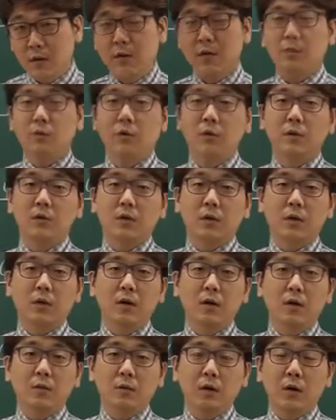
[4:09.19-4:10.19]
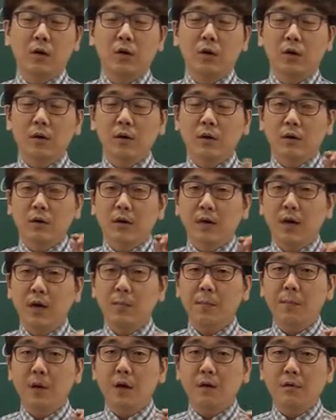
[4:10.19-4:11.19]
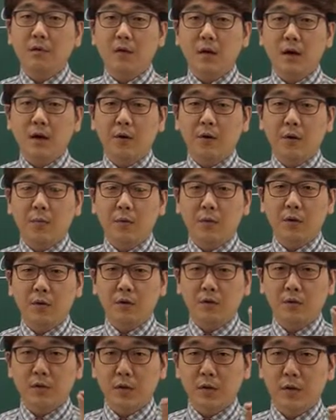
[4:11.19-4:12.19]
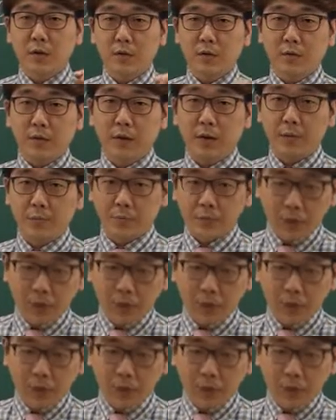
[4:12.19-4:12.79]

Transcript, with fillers: 이렇게 물어볼 때는 바로 keep a diary라는 표현을 써야 된다는 거예요.